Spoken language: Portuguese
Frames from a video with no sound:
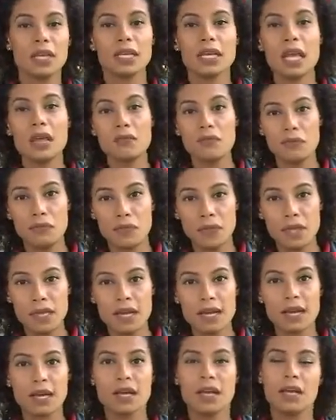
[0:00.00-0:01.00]
quem
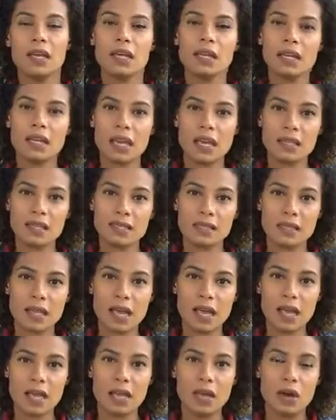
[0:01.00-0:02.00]
fica e quem
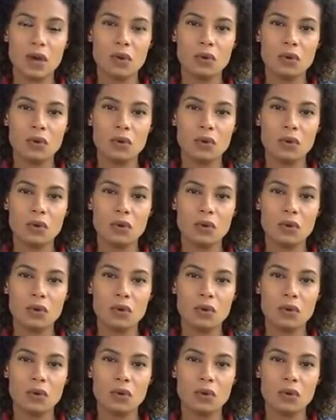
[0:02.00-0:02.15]
sai.